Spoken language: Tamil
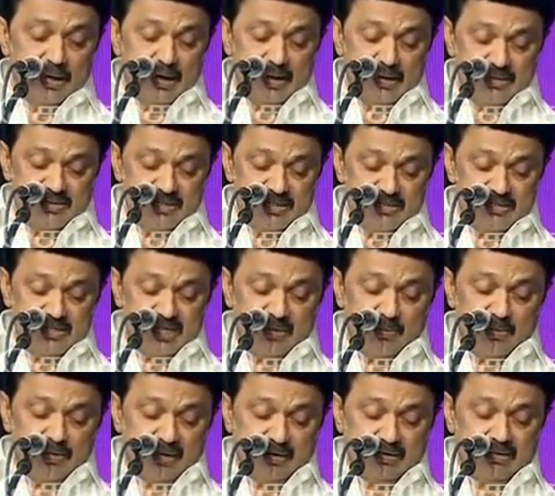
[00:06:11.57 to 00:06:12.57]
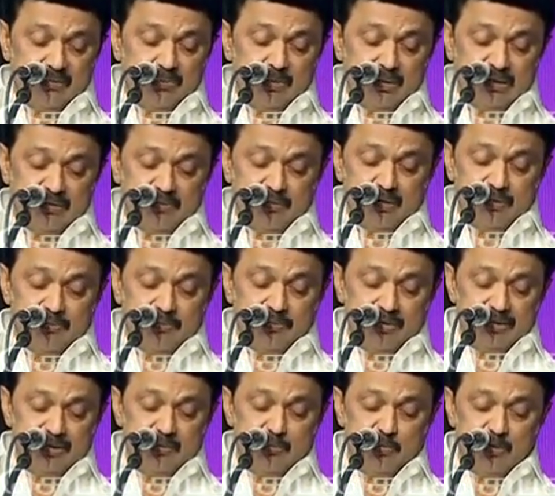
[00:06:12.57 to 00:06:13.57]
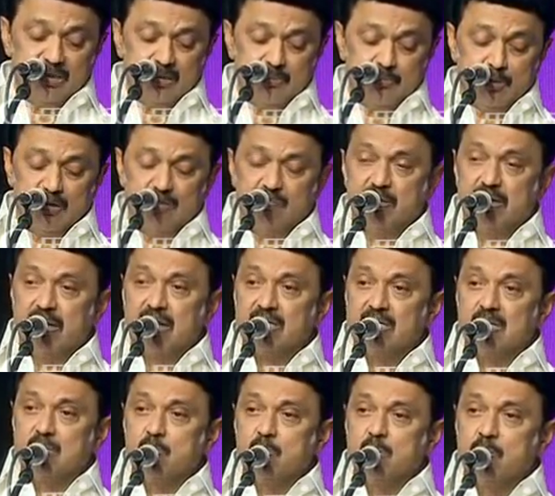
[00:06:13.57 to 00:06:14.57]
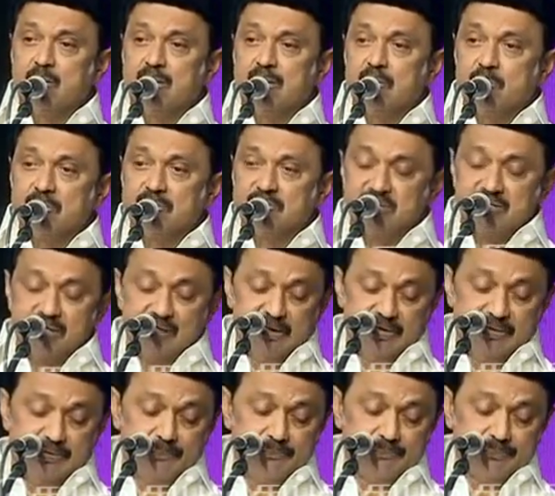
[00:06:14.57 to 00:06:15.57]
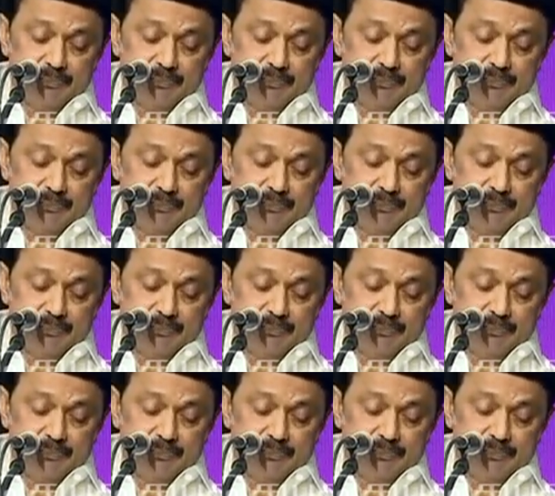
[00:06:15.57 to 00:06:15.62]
அரசின் சார்பில் நடத்தப்பட்டு வரும் இதுபோன்ற பல்வேறு ஆக்கப்பூர்வமான முயற்சிகளில்